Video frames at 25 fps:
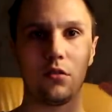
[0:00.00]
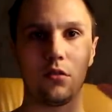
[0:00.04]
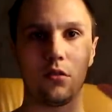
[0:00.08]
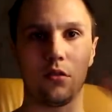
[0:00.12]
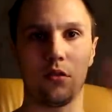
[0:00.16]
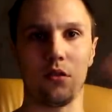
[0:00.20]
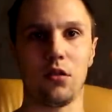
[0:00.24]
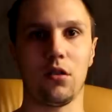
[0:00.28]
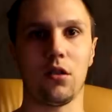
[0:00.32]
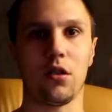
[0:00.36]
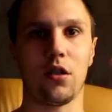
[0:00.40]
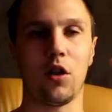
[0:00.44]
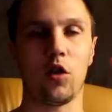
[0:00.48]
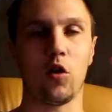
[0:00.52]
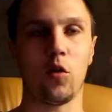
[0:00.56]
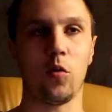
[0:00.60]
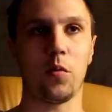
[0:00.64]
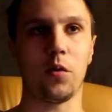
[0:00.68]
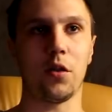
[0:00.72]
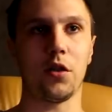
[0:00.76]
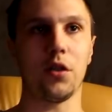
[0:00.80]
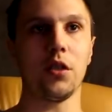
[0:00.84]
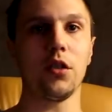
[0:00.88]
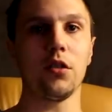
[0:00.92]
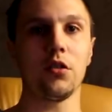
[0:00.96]
а,
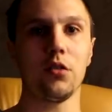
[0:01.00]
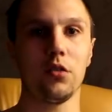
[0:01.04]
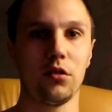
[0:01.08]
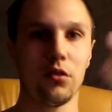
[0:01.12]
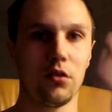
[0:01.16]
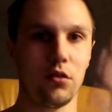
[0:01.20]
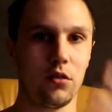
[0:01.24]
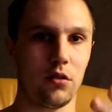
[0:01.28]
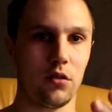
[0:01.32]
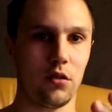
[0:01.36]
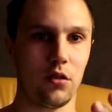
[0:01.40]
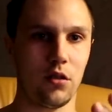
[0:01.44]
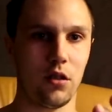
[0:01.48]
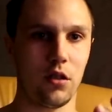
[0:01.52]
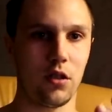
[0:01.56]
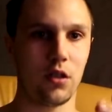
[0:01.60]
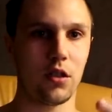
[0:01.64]
коробка есть, а,